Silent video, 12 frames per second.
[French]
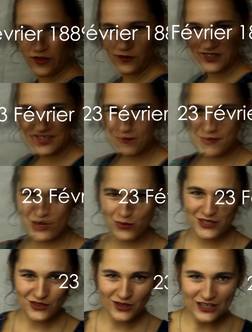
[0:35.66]
février
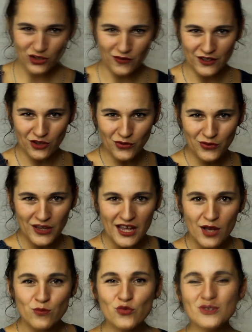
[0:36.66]
1889,
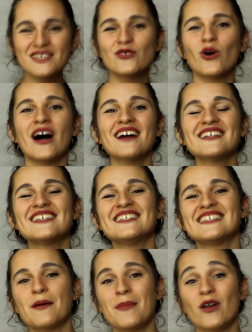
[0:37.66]
Musidora, qui
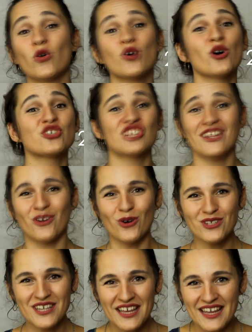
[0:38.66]
s'appelle encore Jeanne
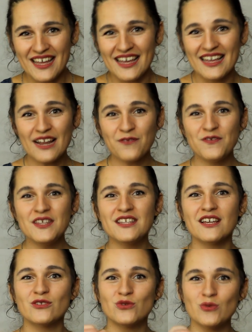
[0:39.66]
Rock, est la
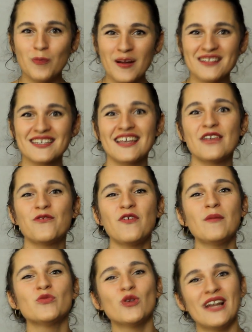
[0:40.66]
fille d'une peintre et
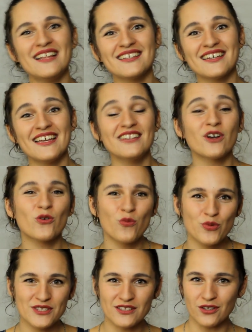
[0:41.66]
femme de lettres et d'un
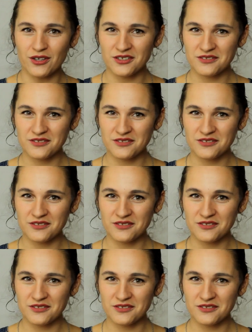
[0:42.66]
compositeur.